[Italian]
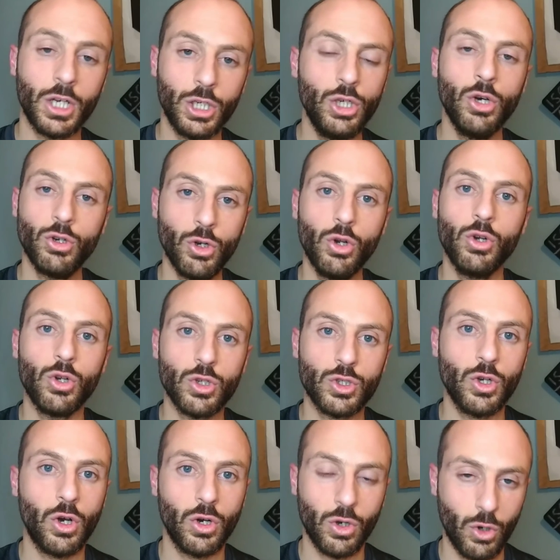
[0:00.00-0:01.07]
io non lo
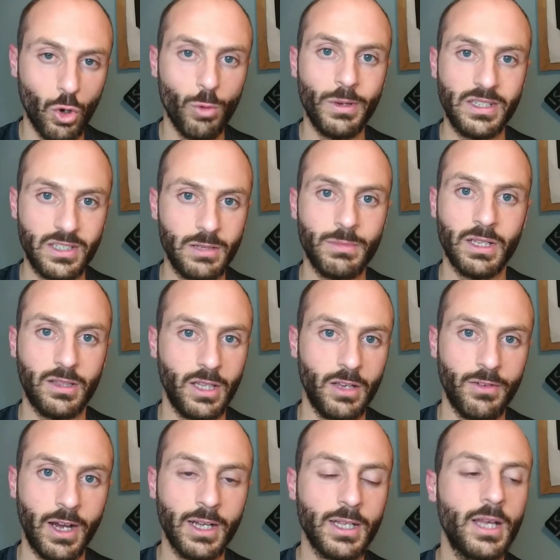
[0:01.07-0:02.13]
so come si
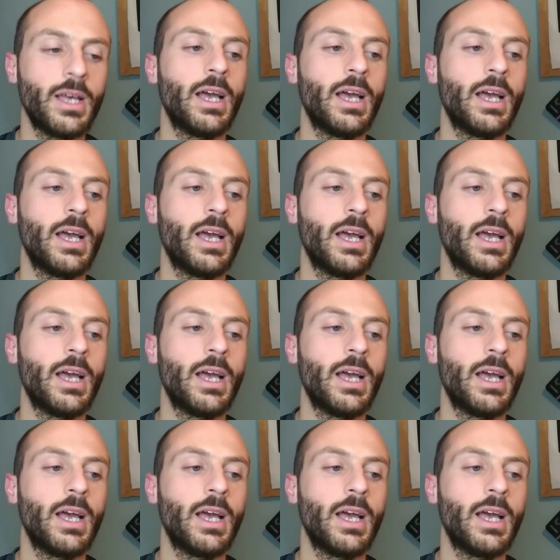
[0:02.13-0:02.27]
metteva.